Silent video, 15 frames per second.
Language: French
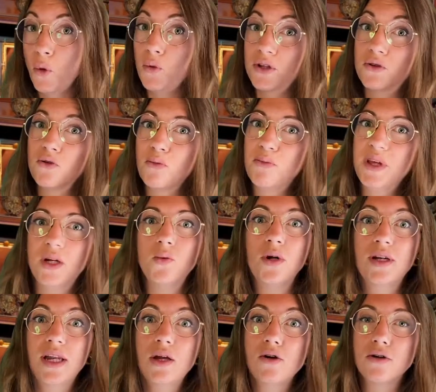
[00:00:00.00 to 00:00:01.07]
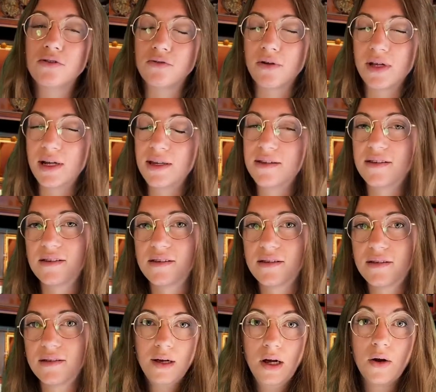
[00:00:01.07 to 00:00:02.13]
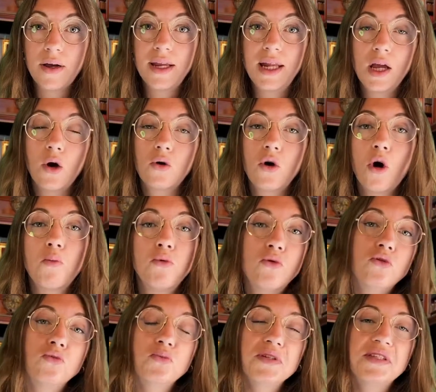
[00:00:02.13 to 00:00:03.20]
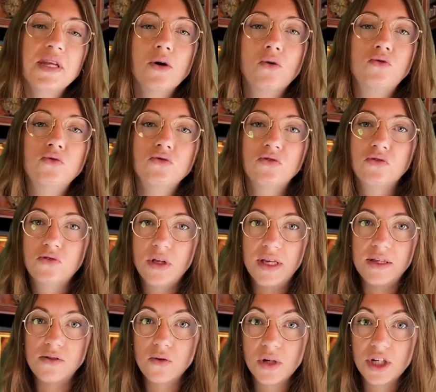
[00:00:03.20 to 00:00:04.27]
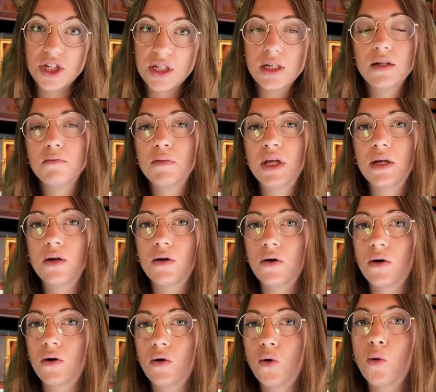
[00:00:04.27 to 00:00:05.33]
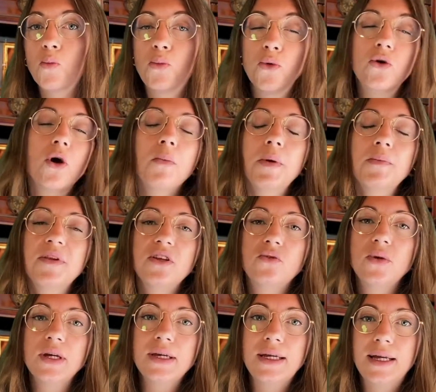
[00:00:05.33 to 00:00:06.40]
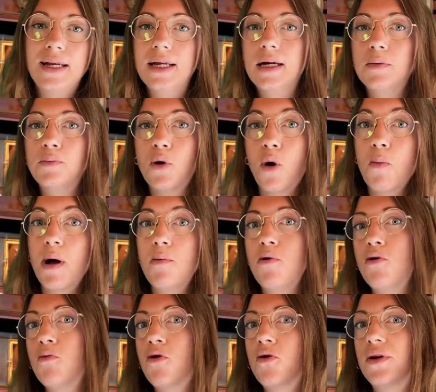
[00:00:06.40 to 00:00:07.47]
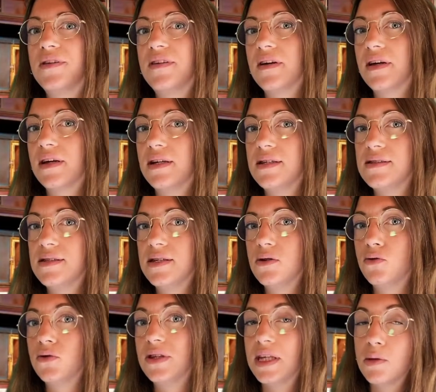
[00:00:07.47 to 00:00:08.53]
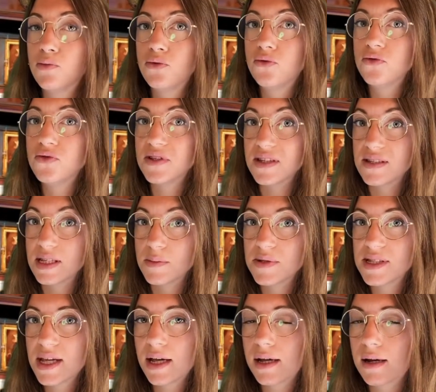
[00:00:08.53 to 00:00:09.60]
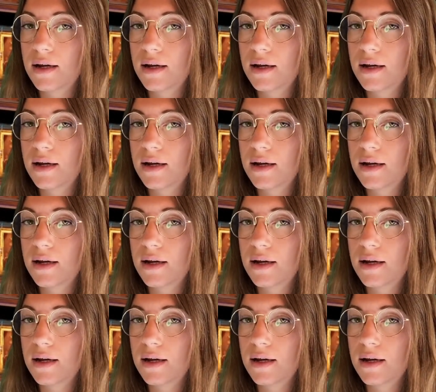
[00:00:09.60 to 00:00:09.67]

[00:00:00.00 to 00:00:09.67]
On est donc bien loin de l'Écosse en réalité. Alors il y a encore beaucoup de mystères autour de ses origines, mais euh, on peut quand même déduire qu'elle a probablement été réalisée au début du XVIe siècle.